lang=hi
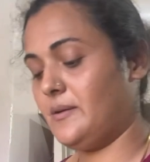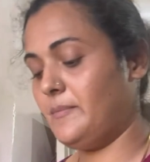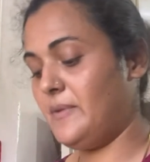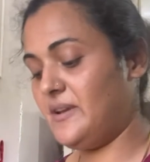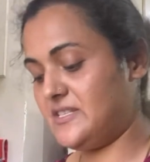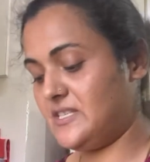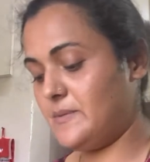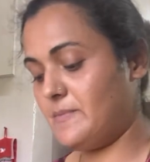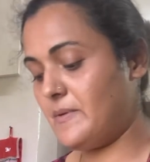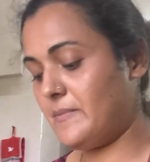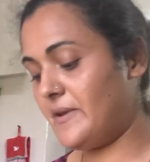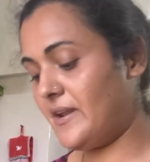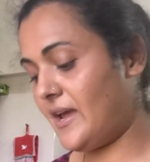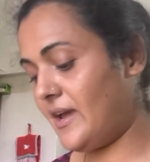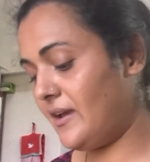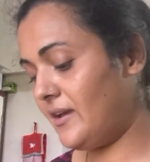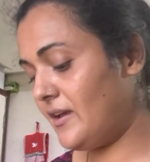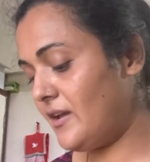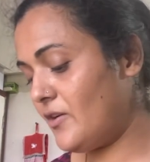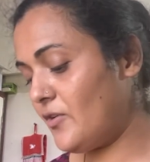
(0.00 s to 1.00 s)
मिक्सी में
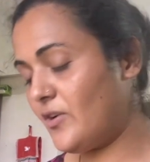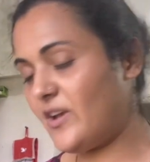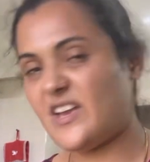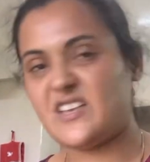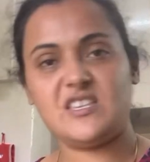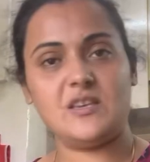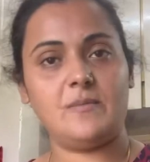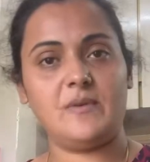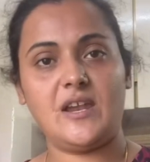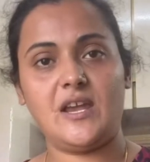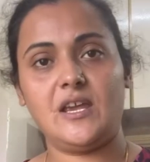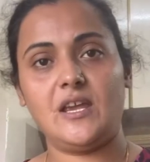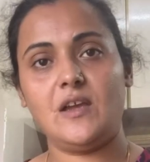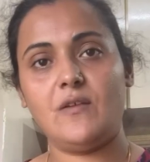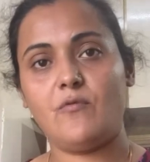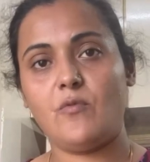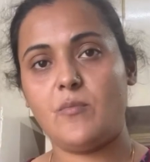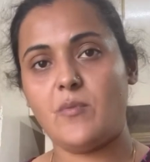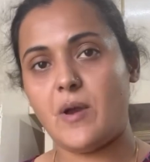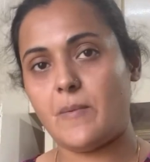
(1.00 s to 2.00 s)
बनाएंगे कैसे बनाएंगे
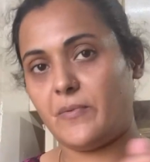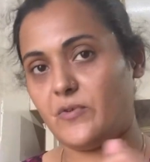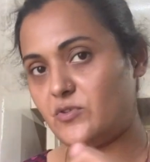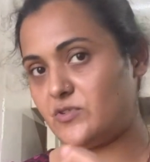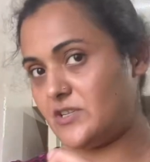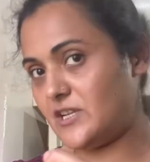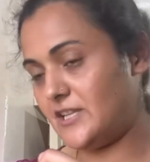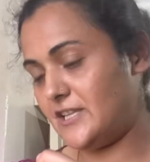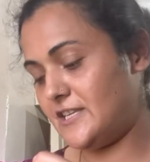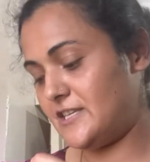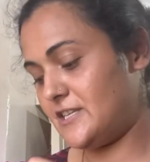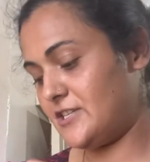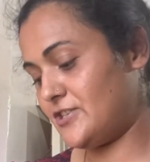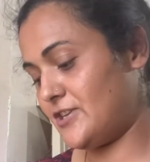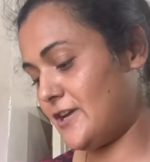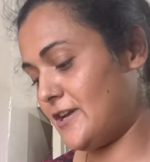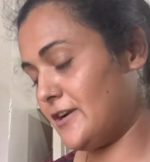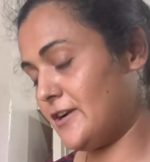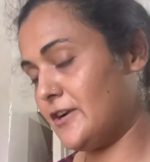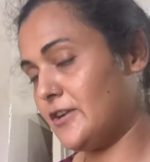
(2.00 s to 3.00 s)
वो मैं आपको जल्दी से
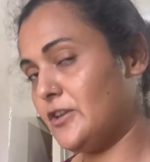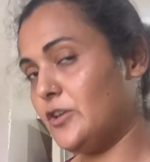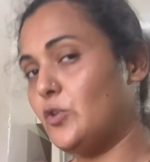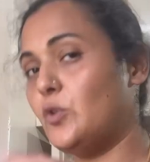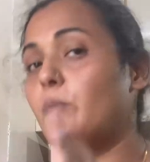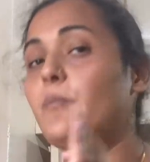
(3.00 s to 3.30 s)
शेयर कर देती